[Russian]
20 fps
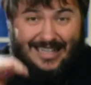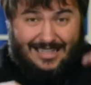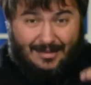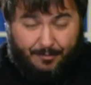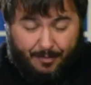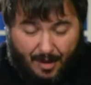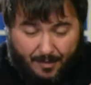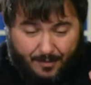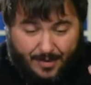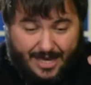
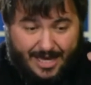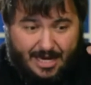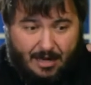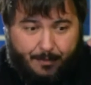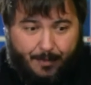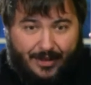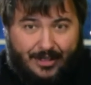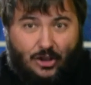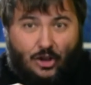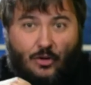По мере
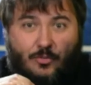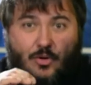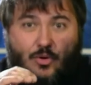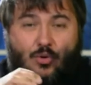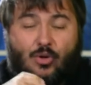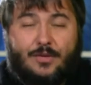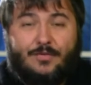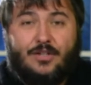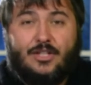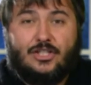подъема
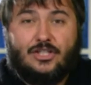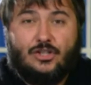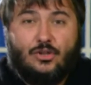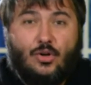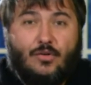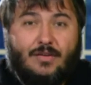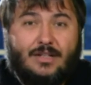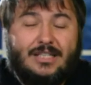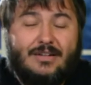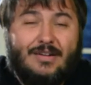уровня
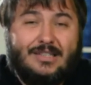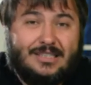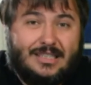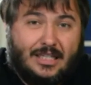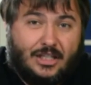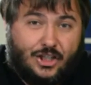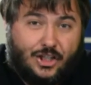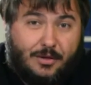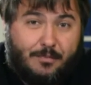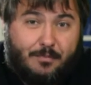слова, давайте
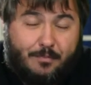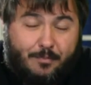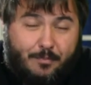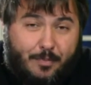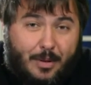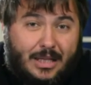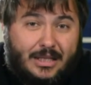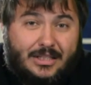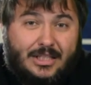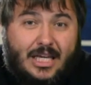так, чем
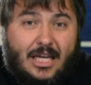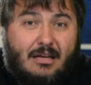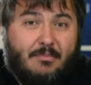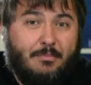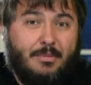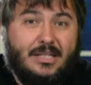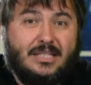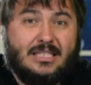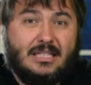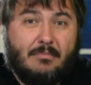полнее
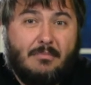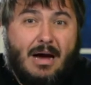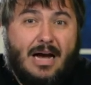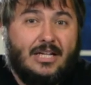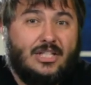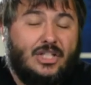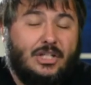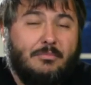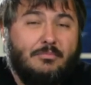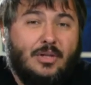
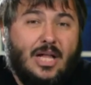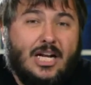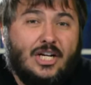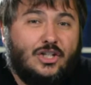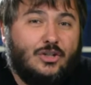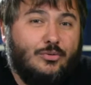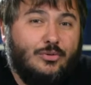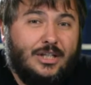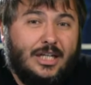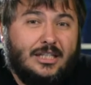бензобак, тем
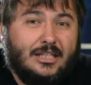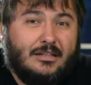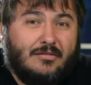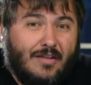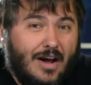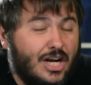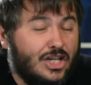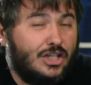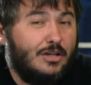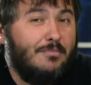дальше уедет
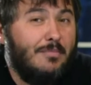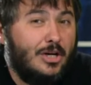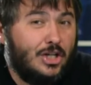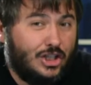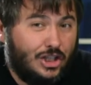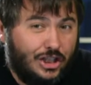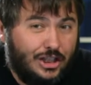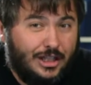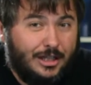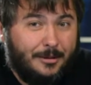ваша
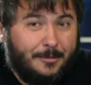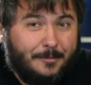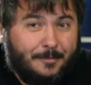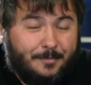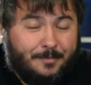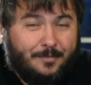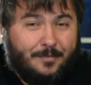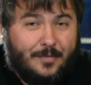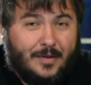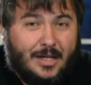машина.
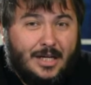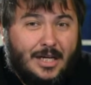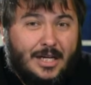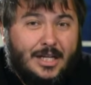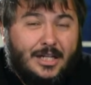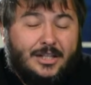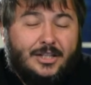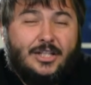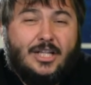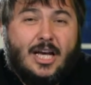
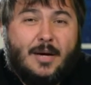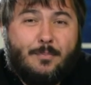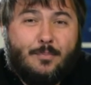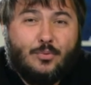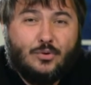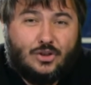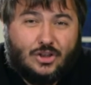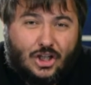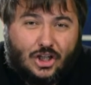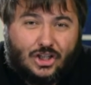Не
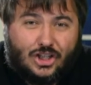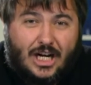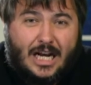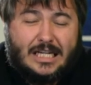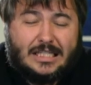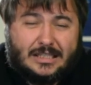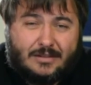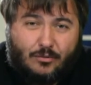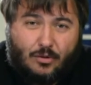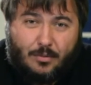опустошай
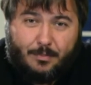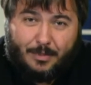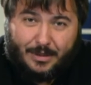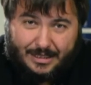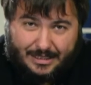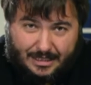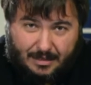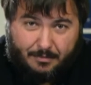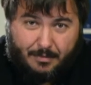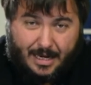свой
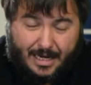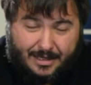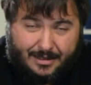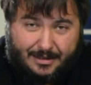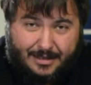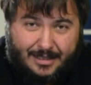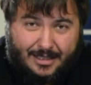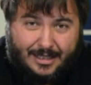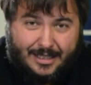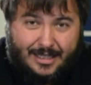бензобак.
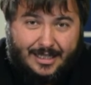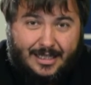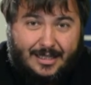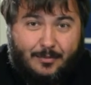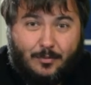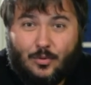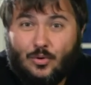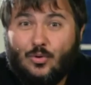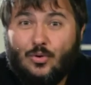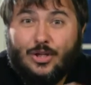
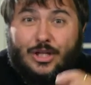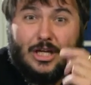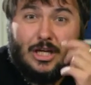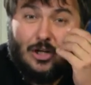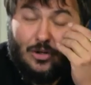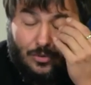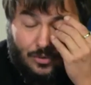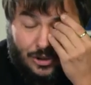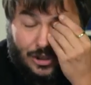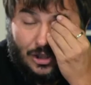Многие
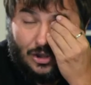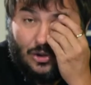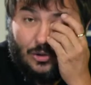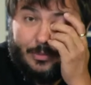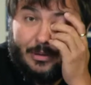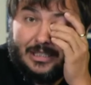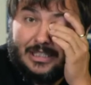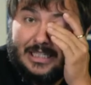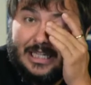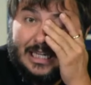люди
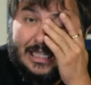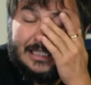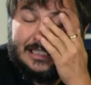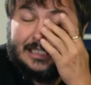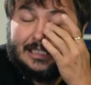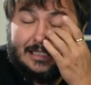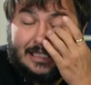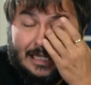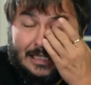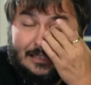любят
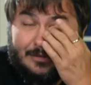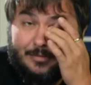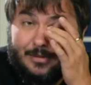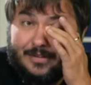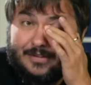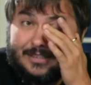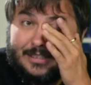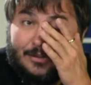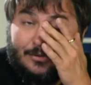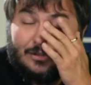ездить, знаете, меня
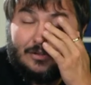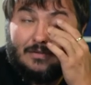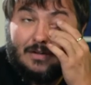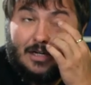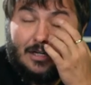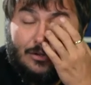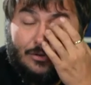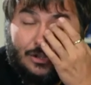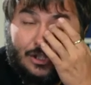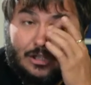всегда
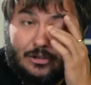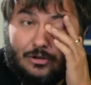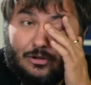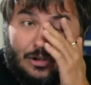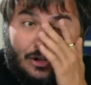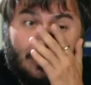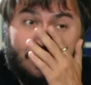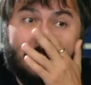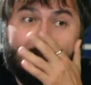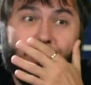удивляли люди, которые
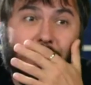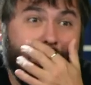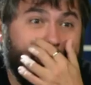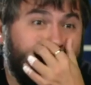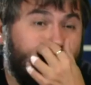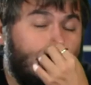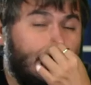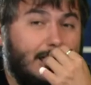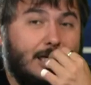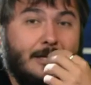любят
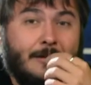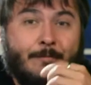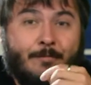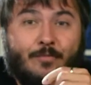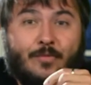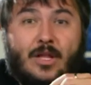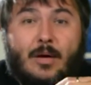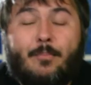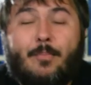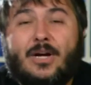ездить
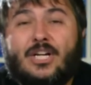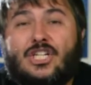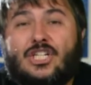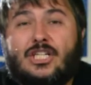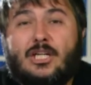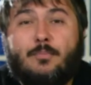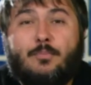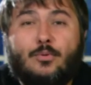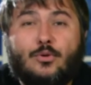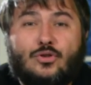на
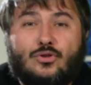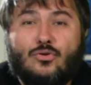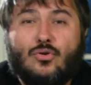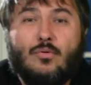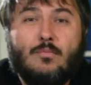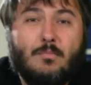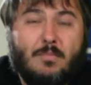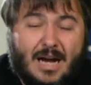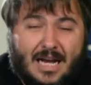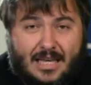почти
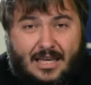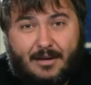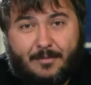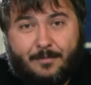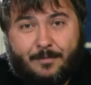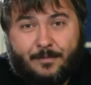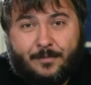пустом баке.